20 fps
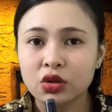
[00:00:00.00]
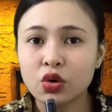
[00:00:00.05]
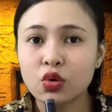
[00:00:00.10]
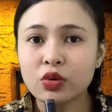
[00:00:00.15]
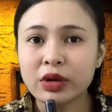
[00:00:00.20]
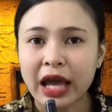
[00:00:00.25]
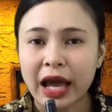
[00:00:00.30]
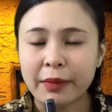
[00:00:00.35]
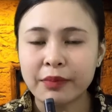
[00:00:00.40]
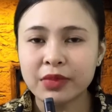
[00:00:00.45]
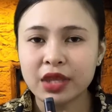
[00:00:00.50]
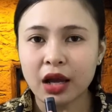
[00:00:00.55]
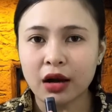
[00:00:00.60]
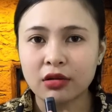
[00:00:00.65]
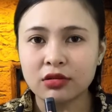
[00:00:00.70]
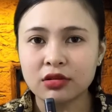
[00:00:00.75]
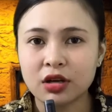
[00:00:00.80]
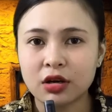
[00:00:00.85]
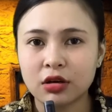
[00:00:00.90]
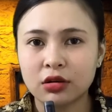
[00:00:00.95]
chú cảm
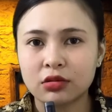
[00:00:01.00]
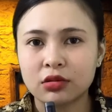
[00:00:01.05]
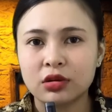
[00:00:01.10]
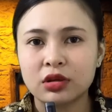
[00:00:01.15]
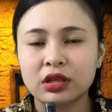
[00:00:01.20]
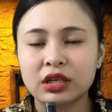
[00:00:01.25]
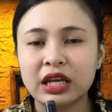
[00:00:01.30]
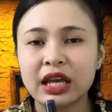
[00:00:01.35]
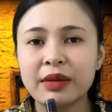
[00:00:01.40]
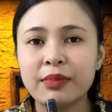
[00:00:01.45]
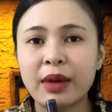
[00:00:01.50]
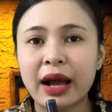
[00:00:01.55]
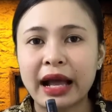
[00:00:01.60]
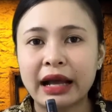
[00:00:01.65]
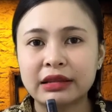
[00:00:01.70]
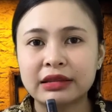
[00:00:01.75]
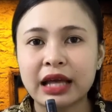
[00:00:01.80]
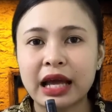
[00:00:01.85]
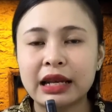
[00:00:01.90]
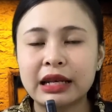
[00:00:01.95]
nhận được cái
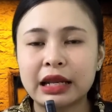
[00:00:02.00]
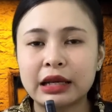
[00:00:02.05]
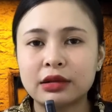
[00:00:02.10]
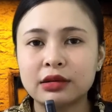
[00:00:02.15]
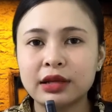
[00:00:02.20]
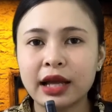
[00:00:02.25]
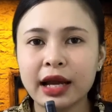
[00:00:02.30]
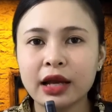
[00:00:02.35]
bàn tay lạnh